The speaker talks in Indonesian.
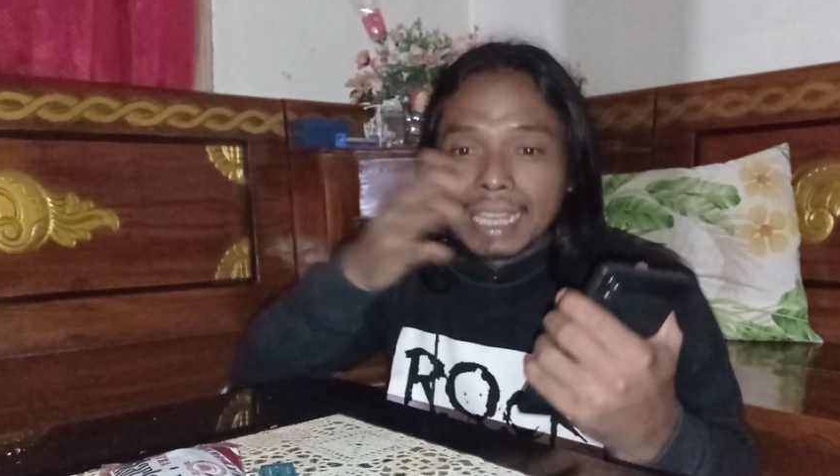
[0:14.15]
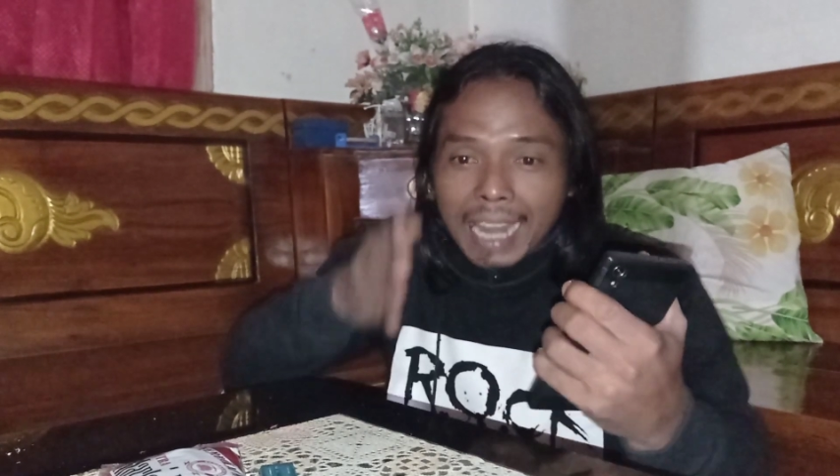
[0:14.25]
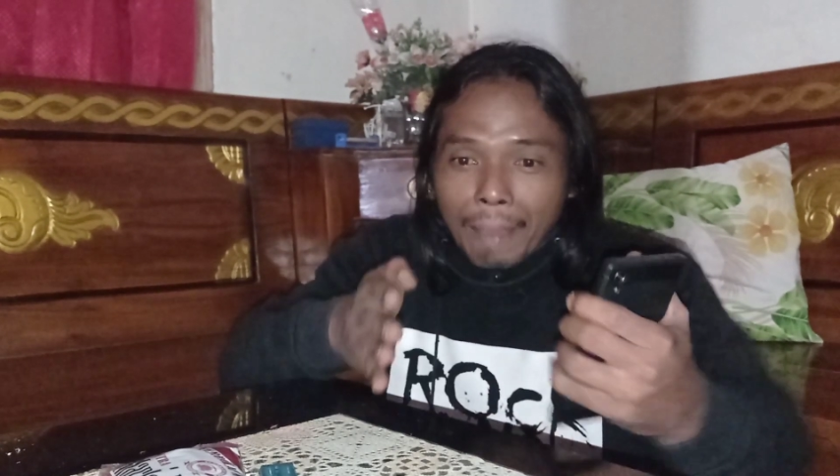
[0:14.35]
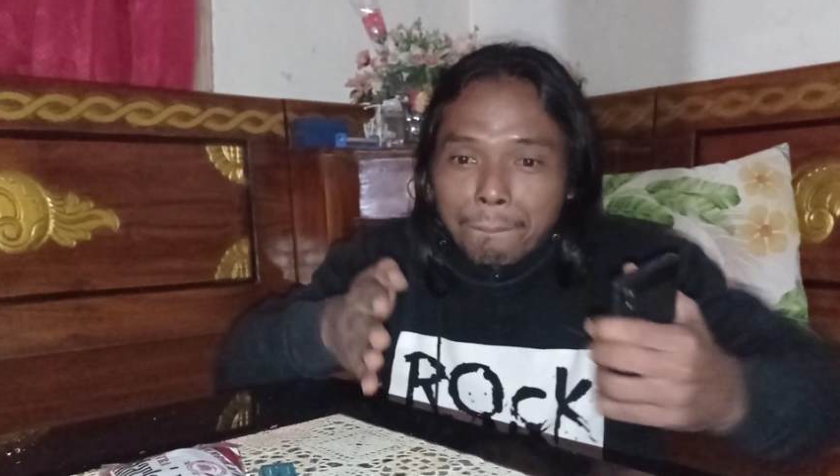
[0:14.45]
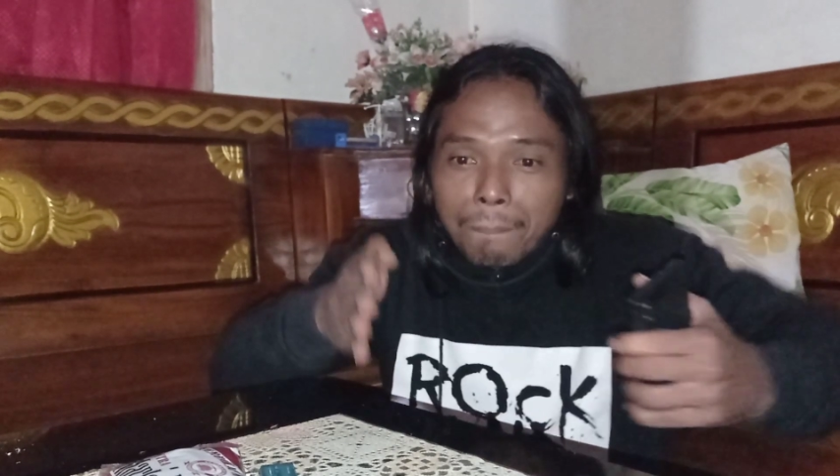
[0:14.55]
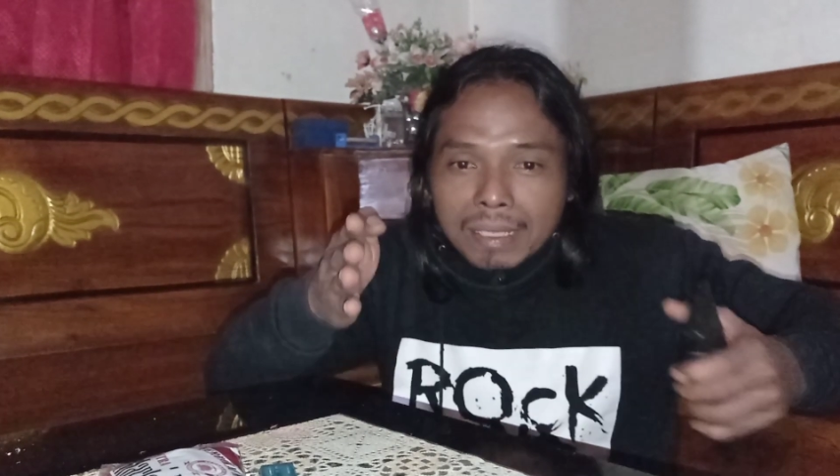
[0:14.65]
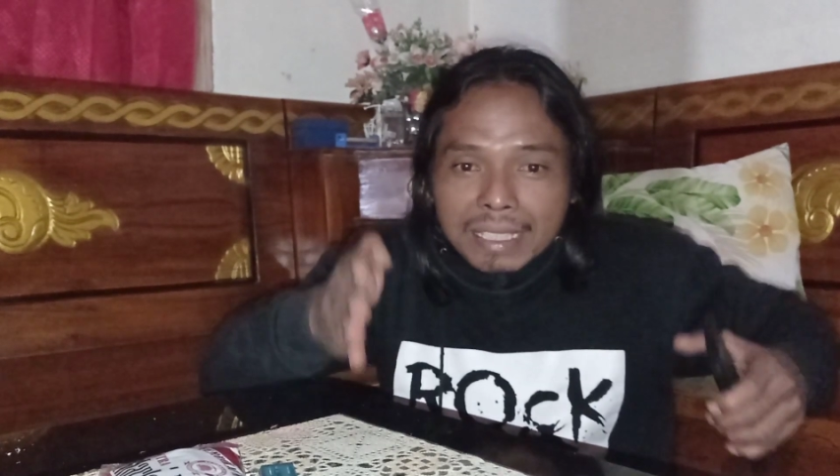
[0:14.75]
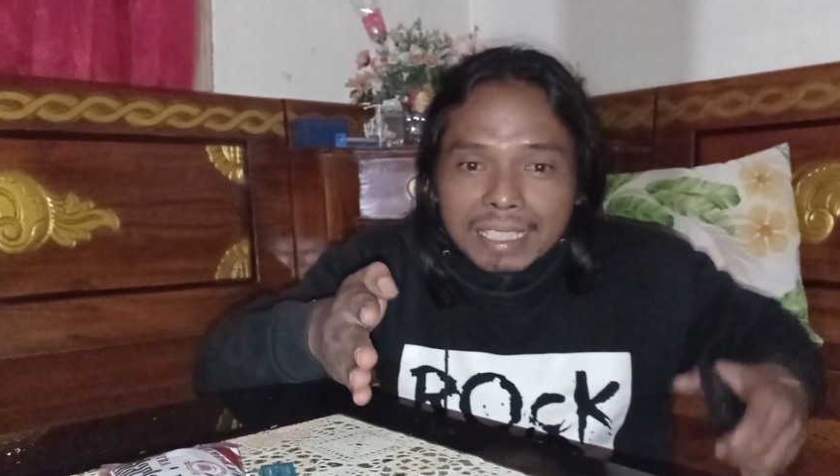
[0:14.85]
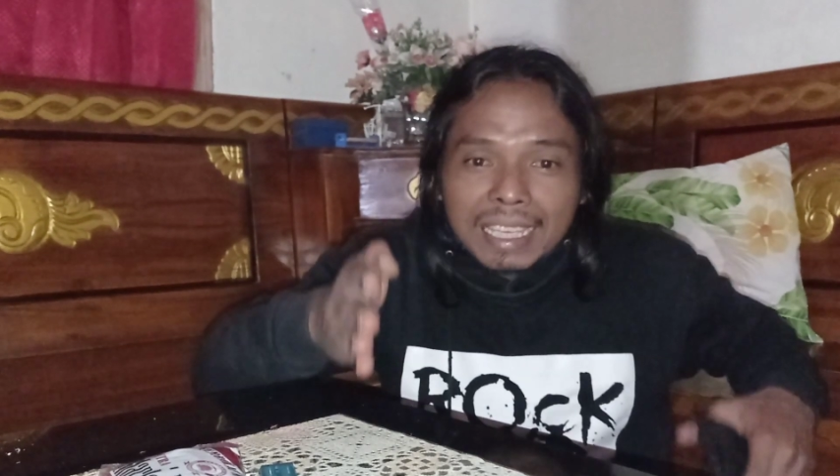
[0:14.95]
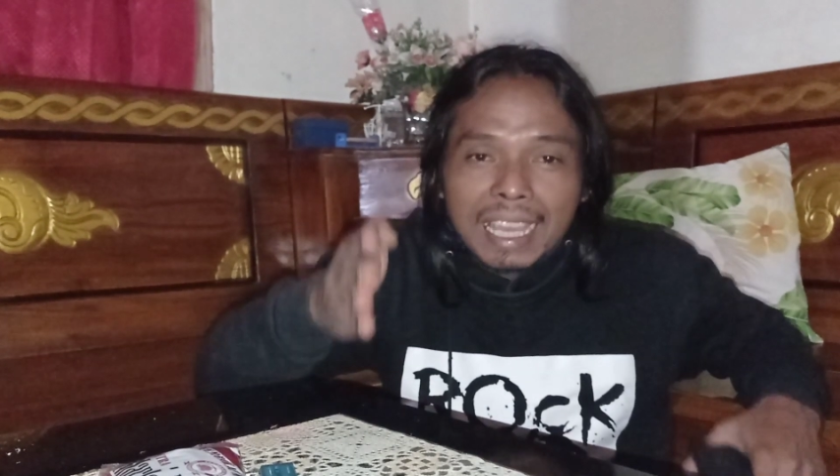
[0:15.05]
Nah pas
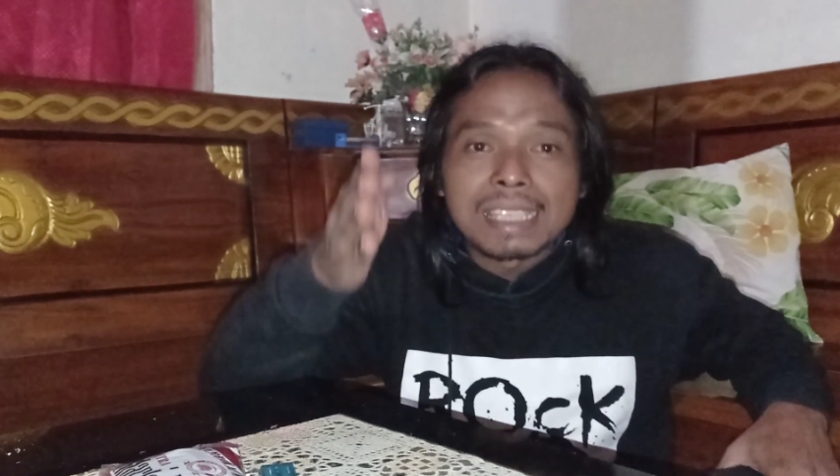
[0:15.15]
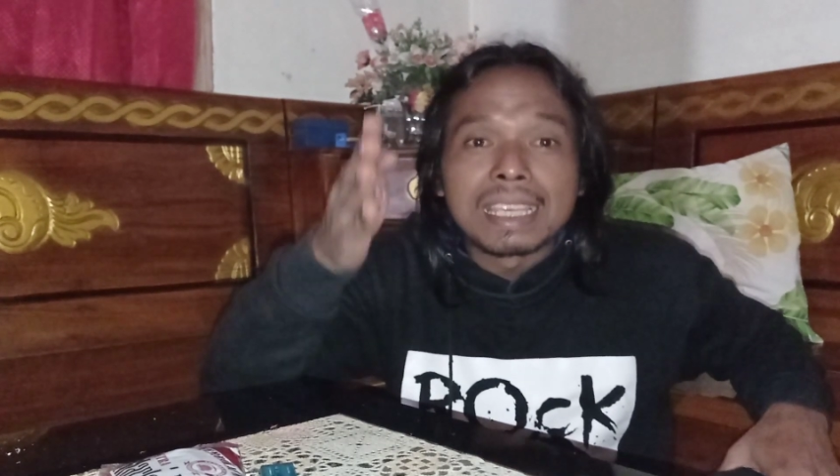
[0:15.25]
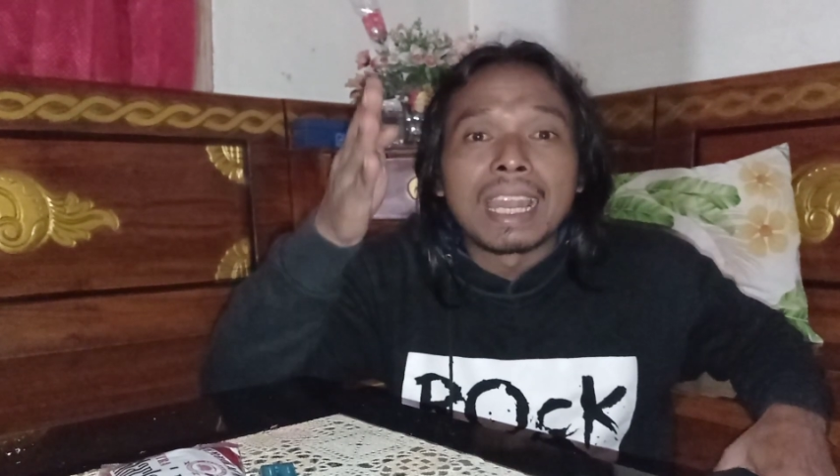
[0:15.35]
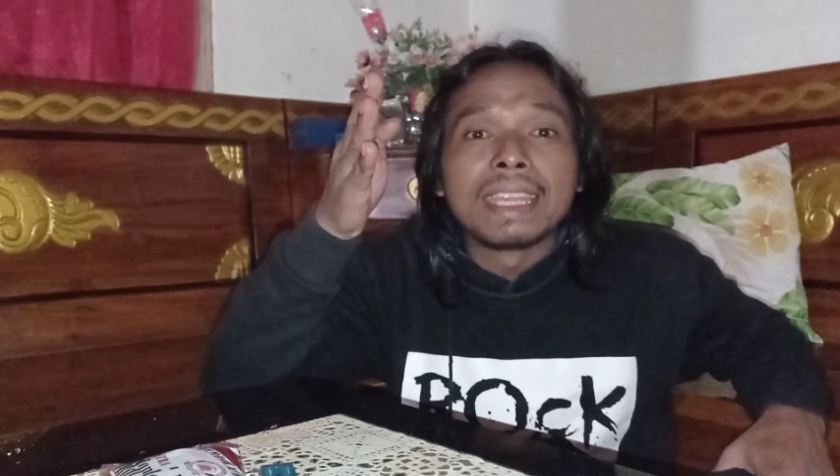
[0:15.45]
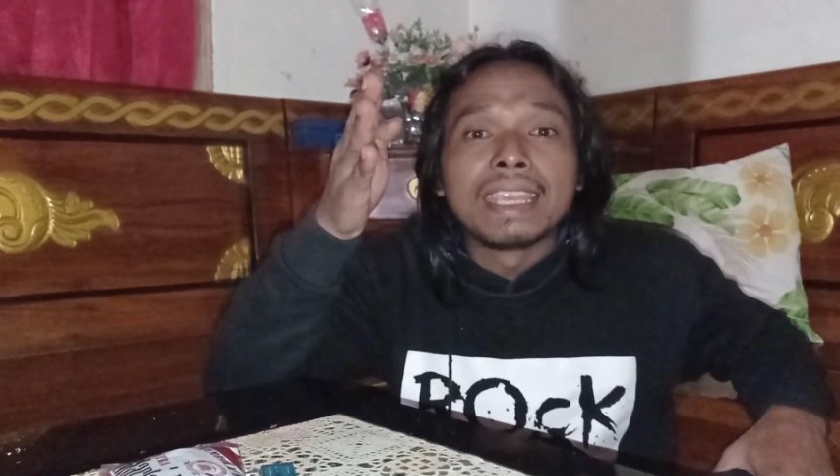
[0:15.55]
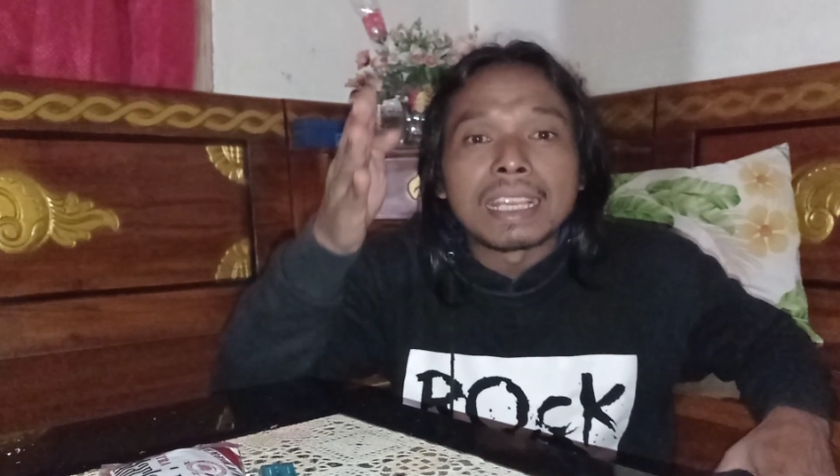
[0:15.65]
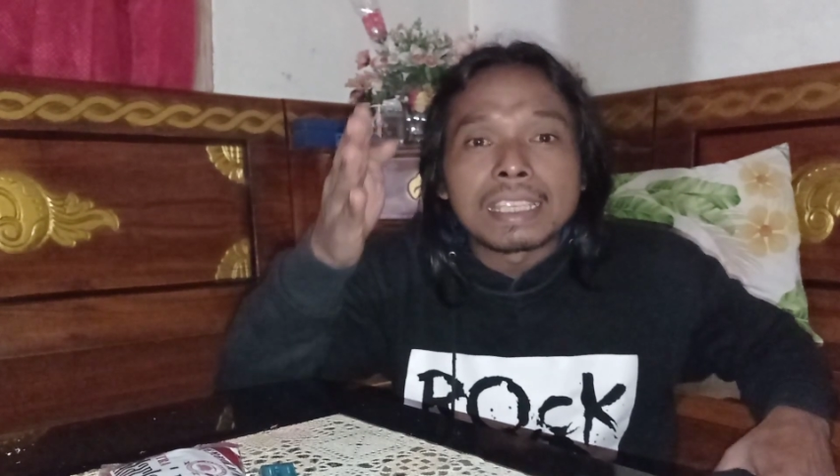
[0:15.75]
di tengah jalan yang